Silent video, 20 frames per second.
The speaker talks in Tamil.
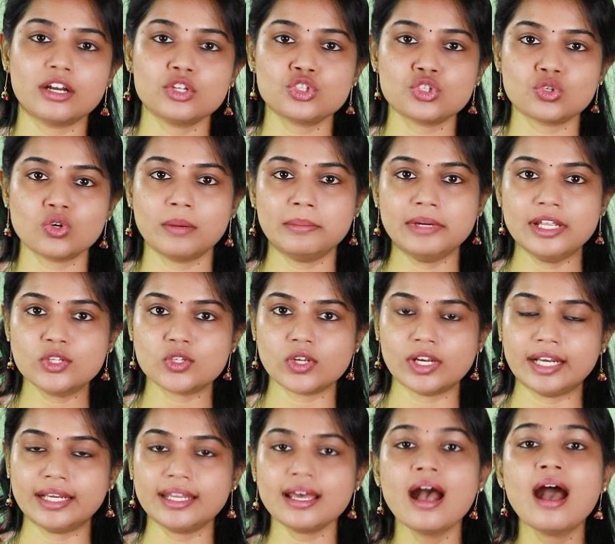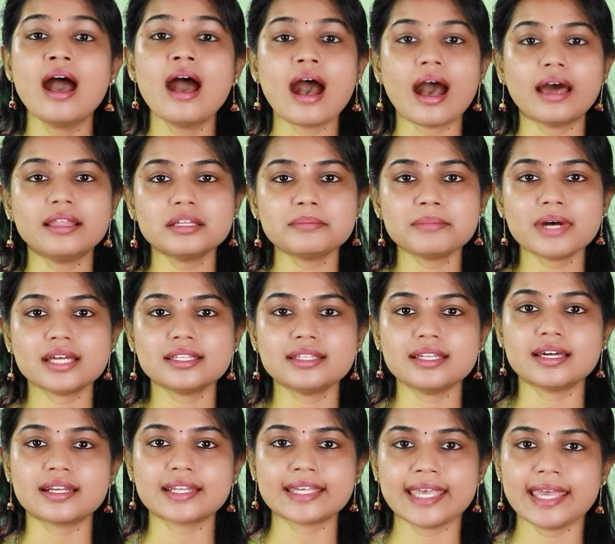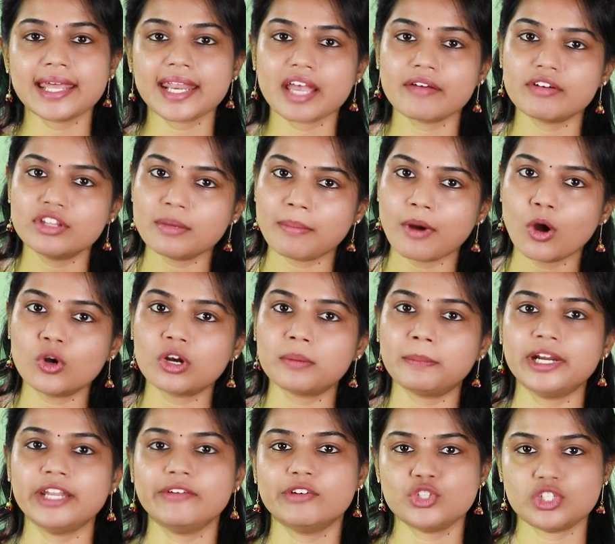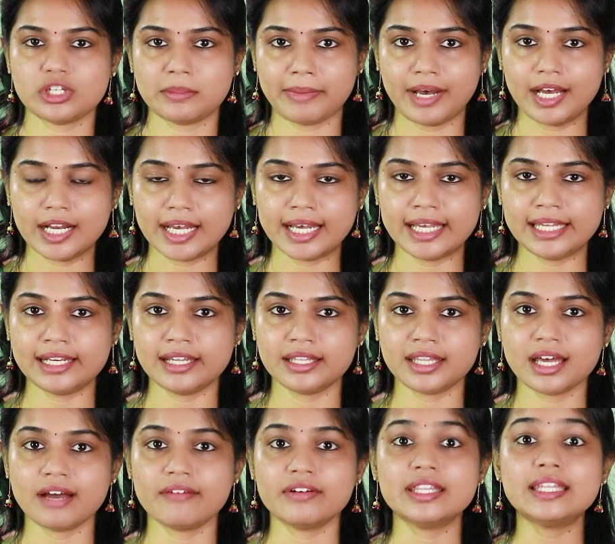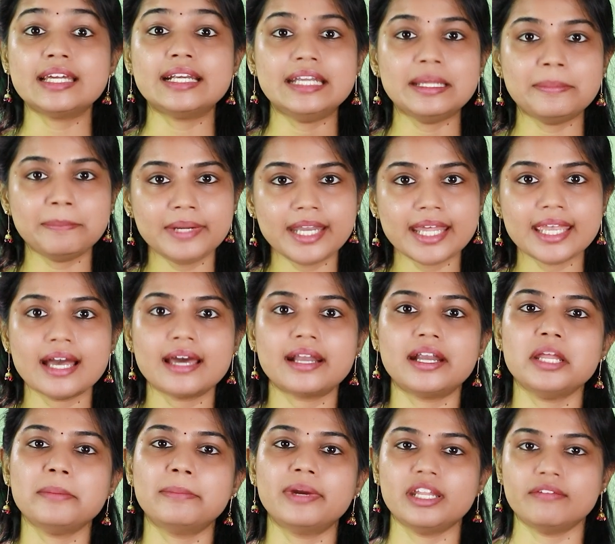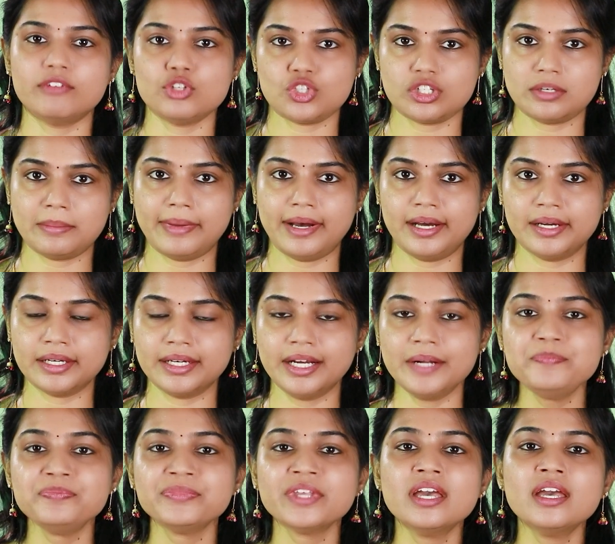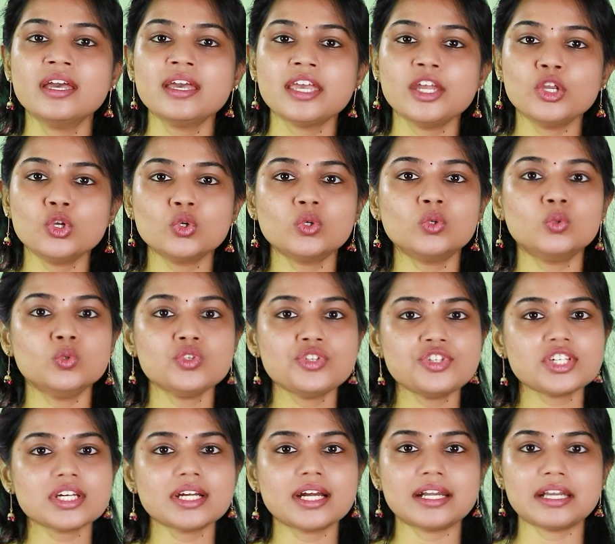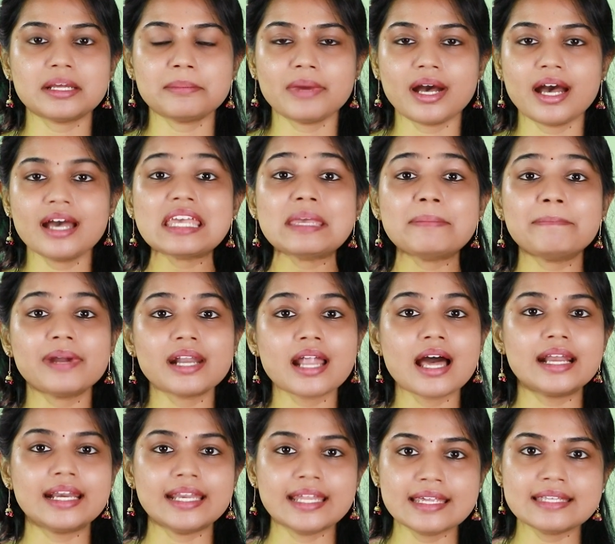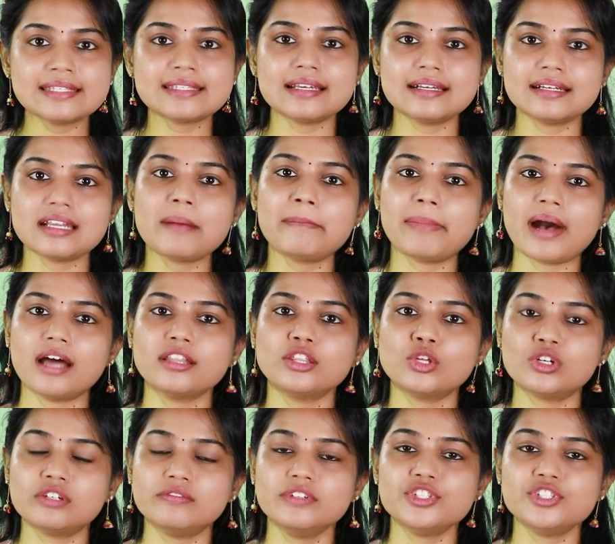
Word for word: கிடச்சிரும் அப்படின்னு சொல்லிட்டு அந்த மாதிரியான கீரையை வந்து பவுடர் பண்ணி வச்சுருப்பாங்க இல்லைன்னா வந்து டிப்டியாக ரெடி பண்ணி வச்சுருப்பாங்க இன்னும் உச்சக்கட்டமாக இப்போ நான் ரீசண்டாக பார்த்த ஒரு